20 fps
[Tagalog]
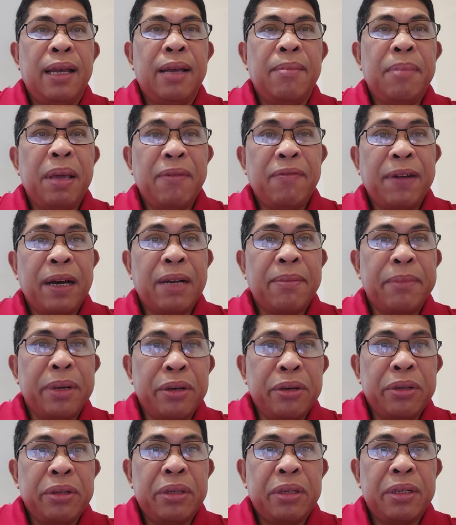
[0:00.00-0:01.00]
BFAR
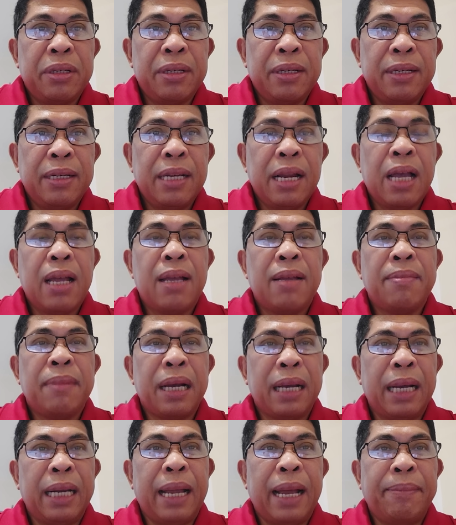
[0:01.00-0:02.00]
boats na
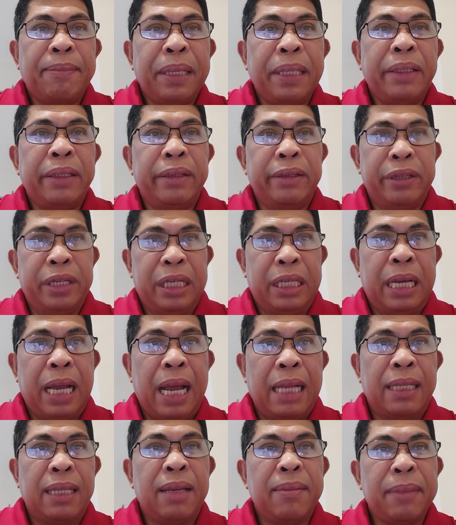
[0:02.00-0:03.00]
makalapit doon sa
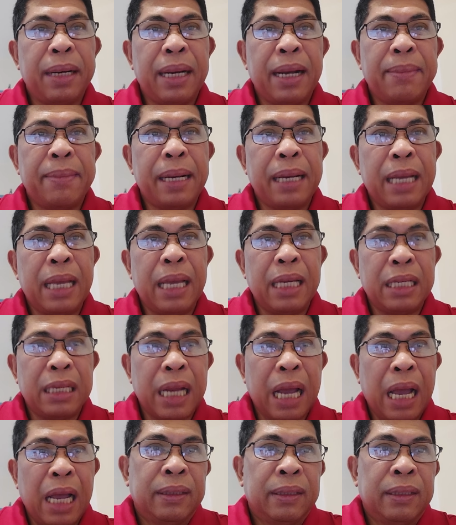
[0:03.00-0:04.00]
ating mga
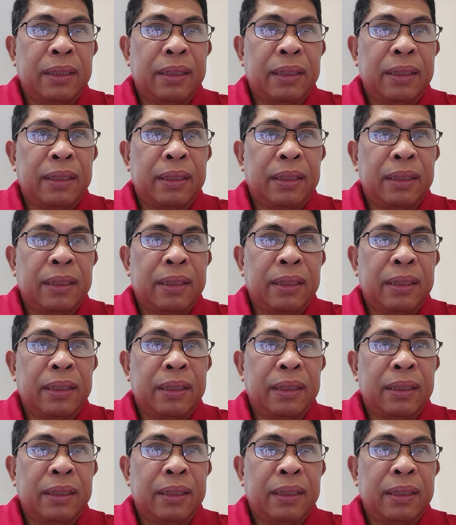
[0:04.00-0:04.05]
mangingisda.